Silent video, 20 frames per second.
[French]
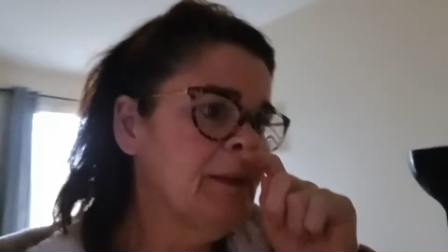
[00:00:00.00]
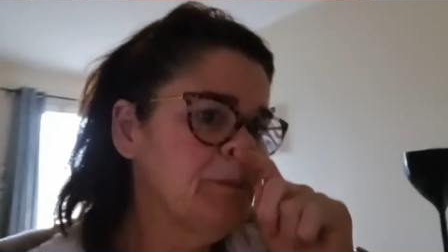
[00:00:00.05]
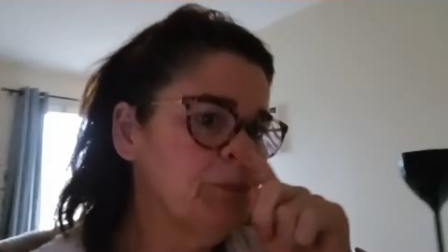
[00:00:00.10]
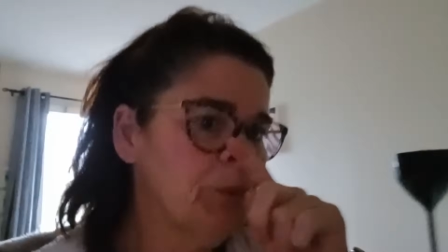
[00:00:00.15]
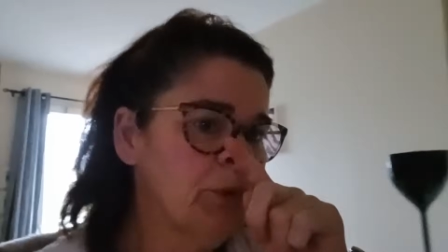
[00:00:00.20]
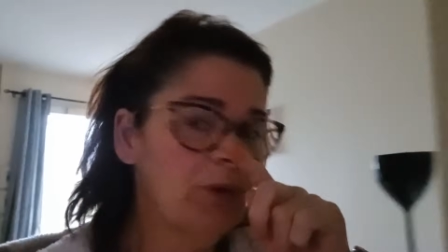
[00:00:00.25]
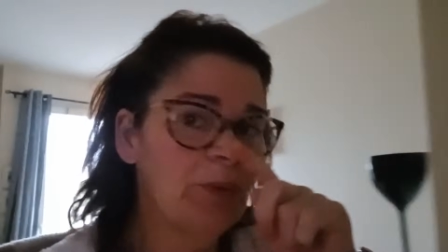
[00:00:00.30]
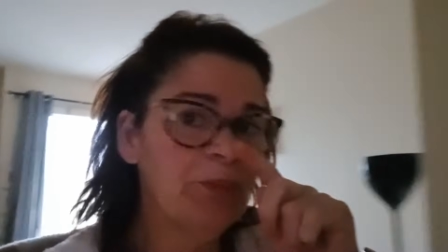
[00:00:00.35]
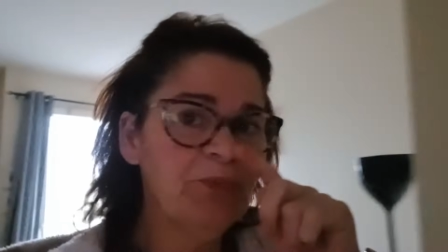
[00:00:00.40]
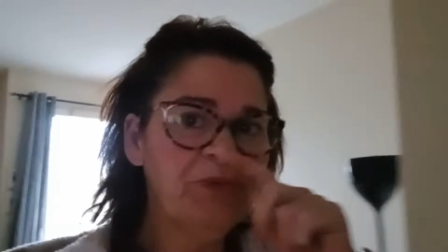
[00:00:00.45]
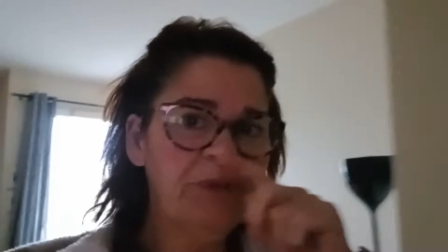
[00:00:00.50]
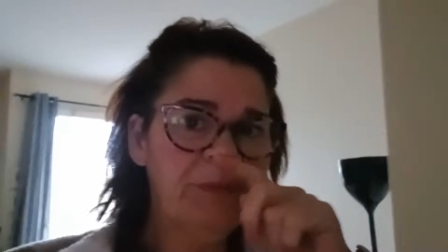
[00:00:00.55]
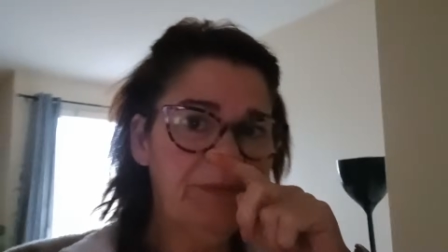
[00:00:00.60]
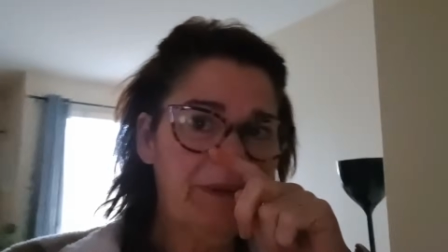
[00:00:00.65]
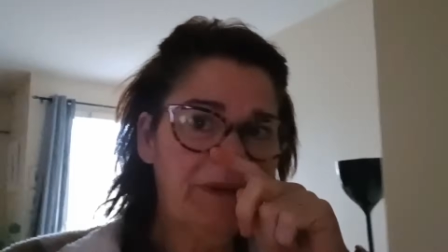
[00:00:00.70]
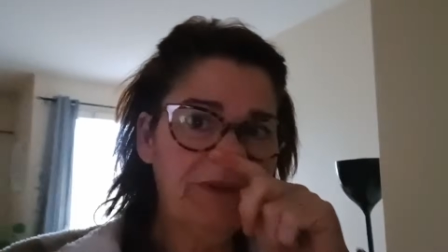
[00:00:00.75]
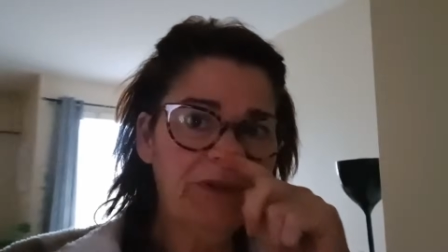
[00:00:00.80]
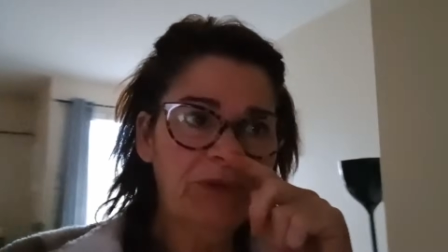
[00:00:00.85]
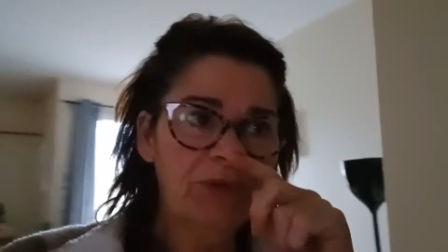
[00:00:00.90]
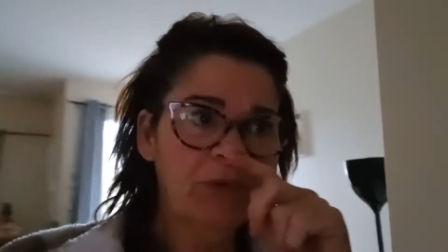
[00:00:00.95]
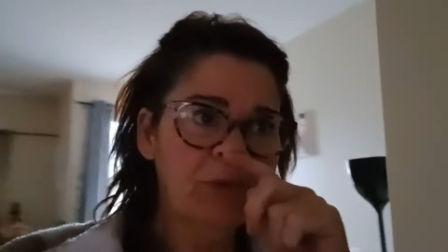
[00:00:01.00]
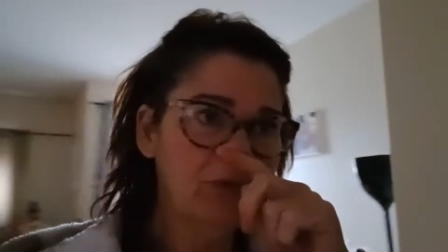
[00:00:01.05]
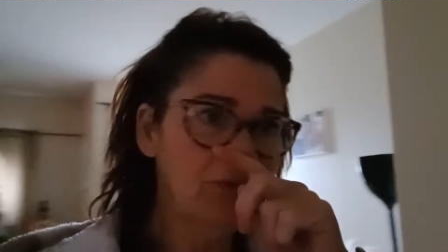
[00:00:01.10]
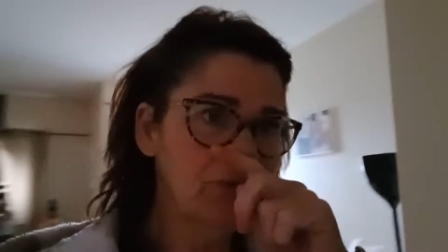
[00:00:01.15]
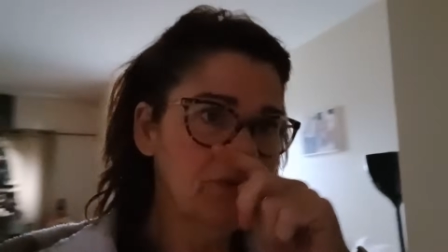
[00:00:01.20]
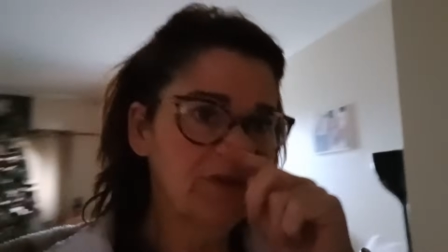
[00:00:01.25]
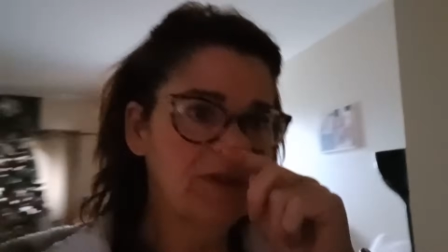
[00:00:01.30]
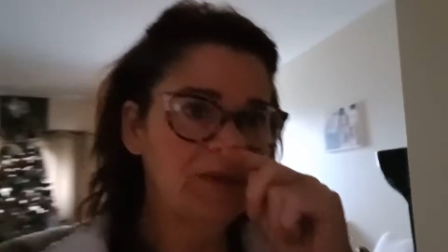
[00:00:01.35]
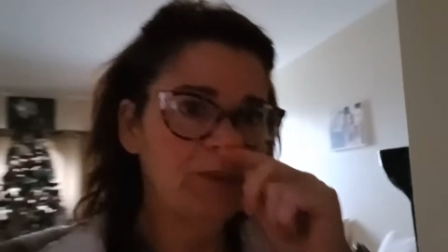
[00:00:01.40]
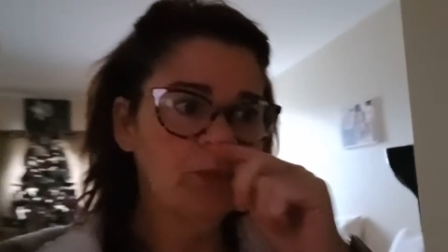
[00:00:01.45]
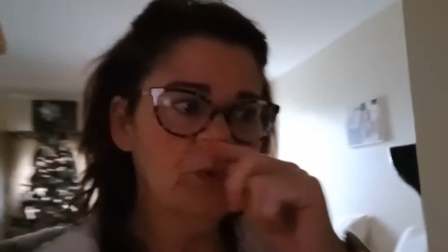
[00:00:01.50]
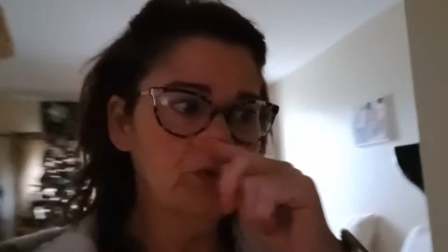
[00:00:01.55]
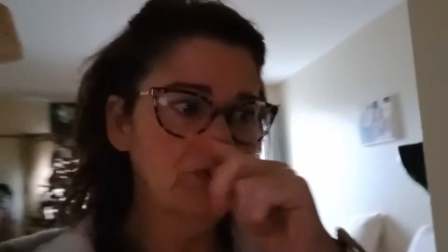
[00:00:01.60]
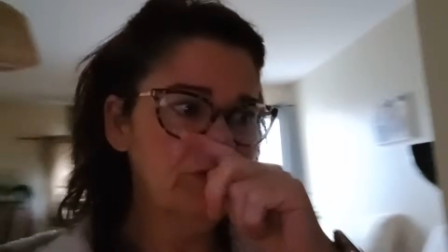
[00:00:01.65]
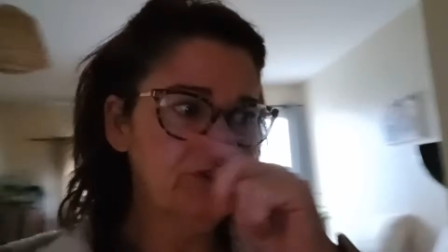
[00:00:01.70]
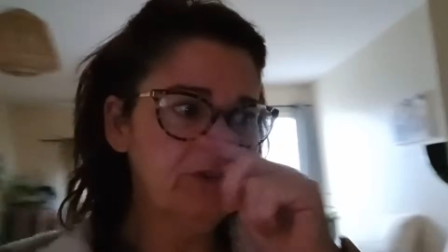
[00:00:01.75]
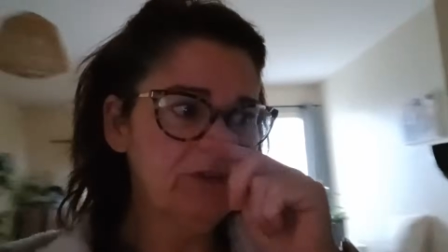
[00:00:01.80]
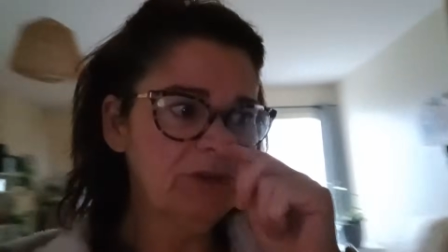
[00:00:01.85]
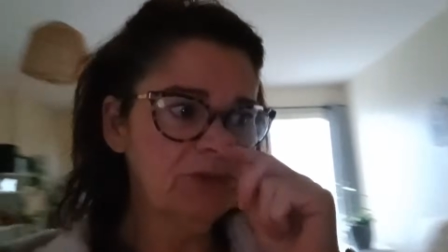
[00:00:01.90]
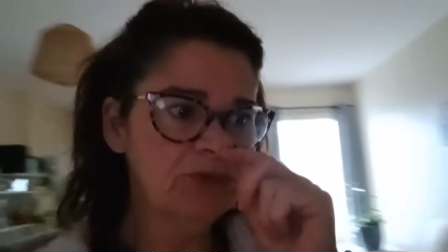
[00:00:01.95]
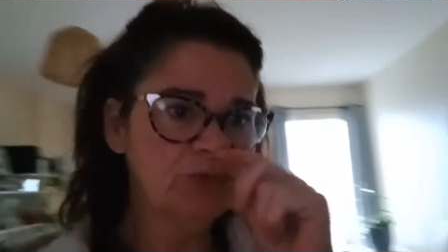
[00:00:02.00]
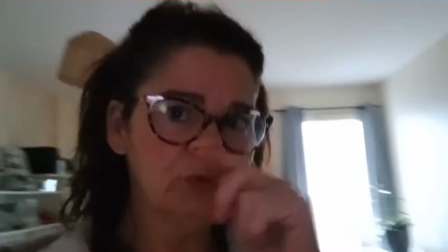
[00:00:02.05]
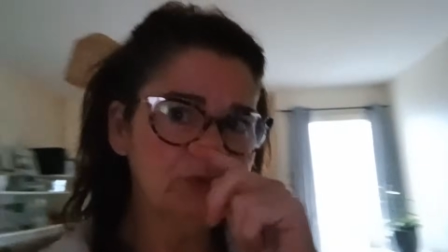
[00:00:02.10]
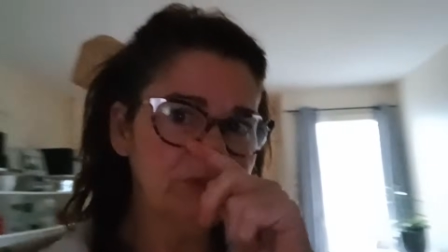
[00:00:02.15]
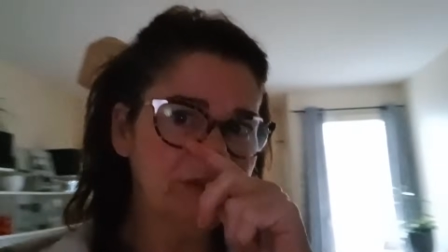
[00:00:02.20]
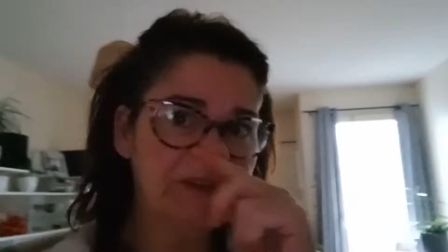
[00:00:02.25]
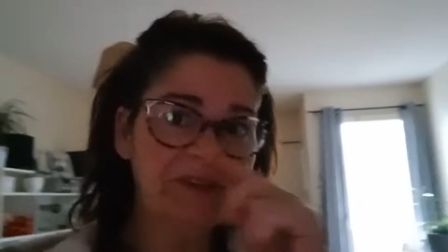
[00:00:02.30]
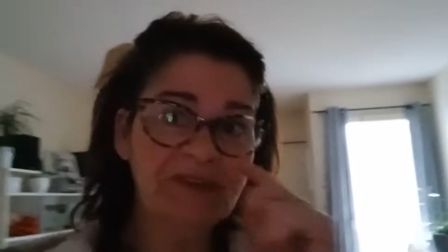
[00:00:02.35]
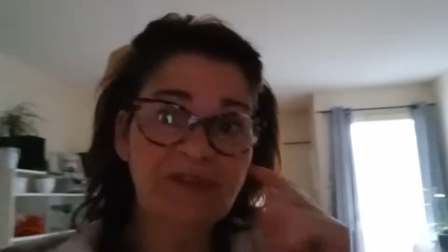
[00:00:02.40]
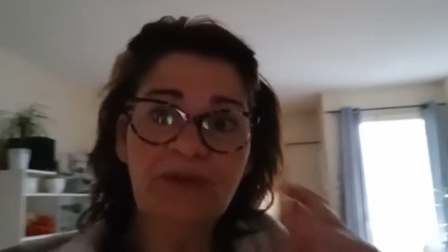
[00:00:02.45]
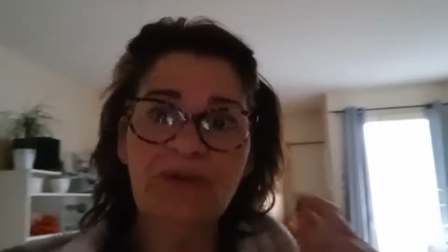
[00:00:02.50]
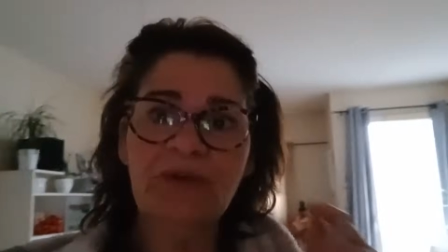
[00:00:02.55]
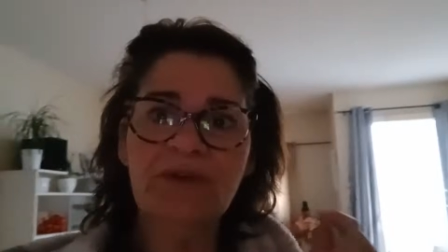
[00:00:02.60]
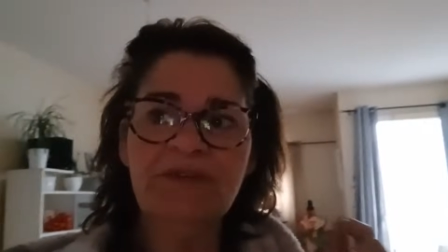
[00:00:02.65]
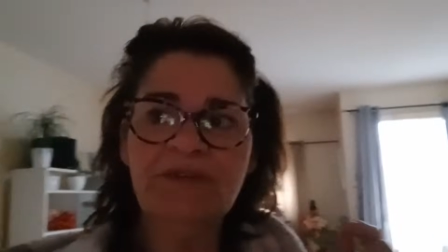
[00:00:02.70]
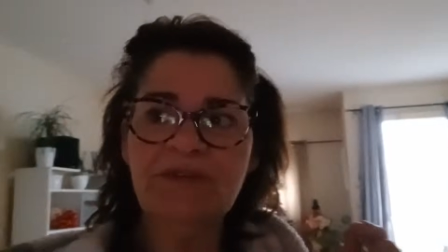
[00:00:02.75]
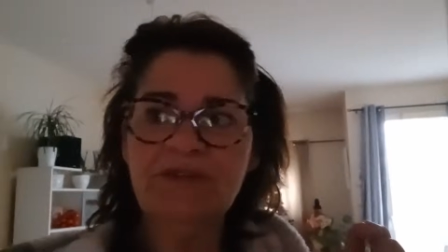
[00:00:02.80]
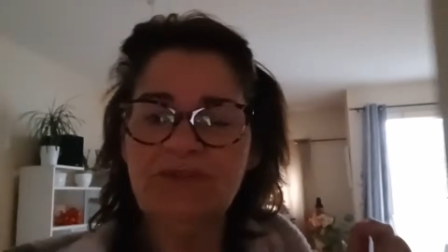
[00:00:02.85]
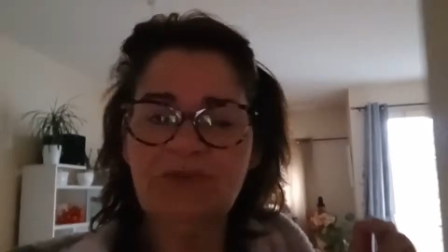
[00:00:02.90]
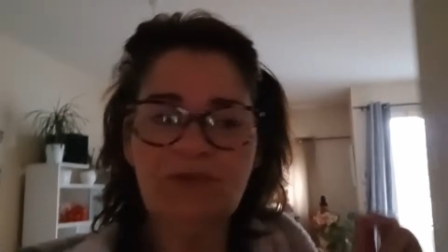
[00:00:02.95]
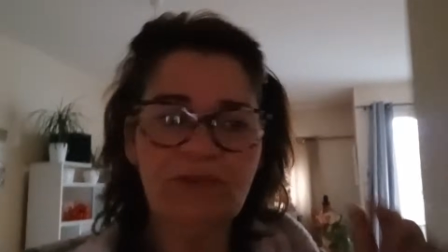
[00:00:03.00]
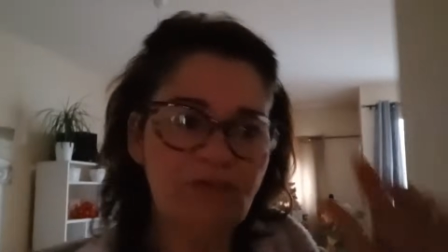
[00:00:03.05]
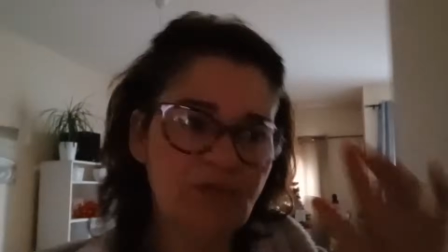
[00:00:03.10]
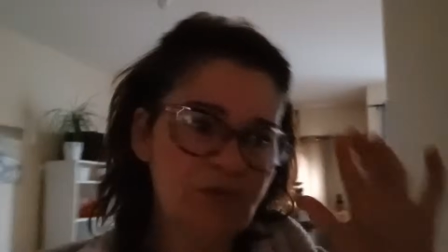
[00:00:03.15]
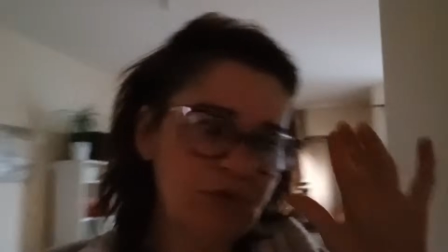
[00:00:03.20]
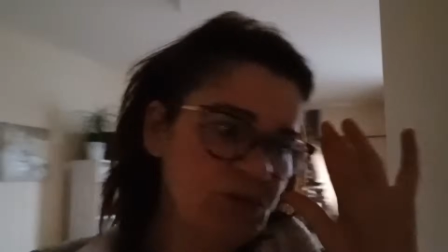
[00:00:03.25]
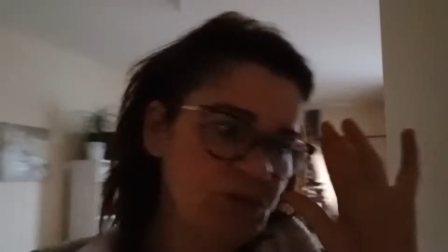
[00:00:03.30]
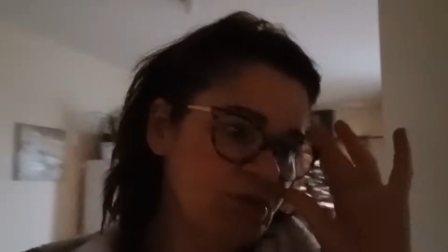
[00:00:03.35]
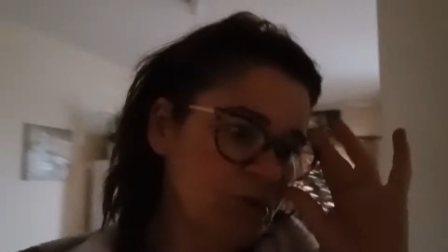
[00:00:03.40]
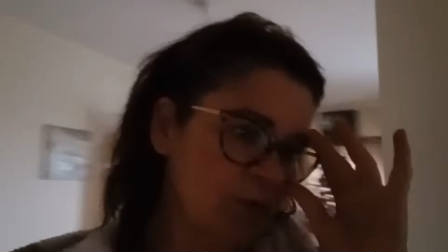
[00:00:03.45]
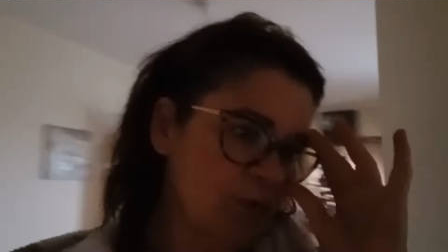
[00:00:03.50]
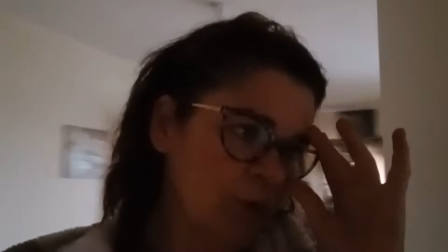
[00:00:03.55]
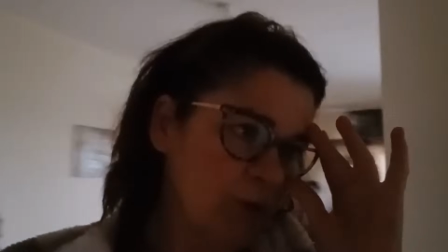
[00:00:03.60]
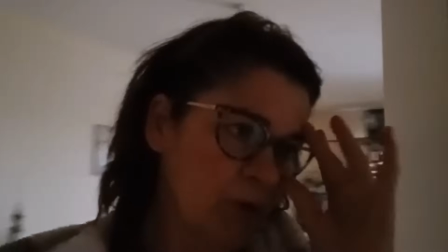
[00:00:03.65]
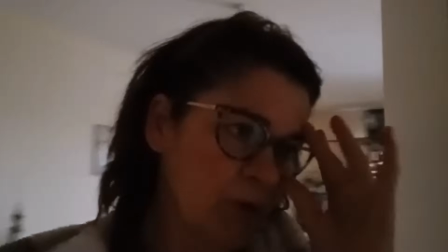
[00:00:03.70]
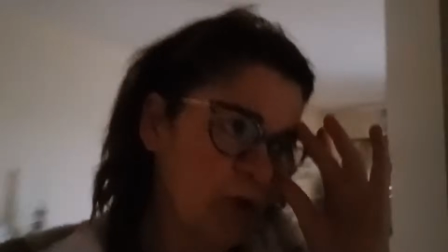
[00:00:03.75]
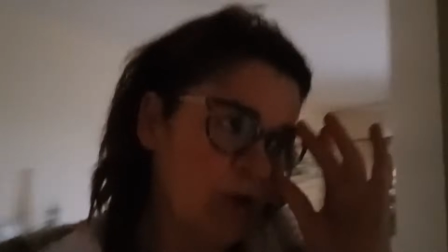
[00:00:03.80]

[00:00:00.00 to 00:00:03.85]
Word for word: Moi, comme j'ai pas d'heure, qui m'ont dit entre 13h et 19h,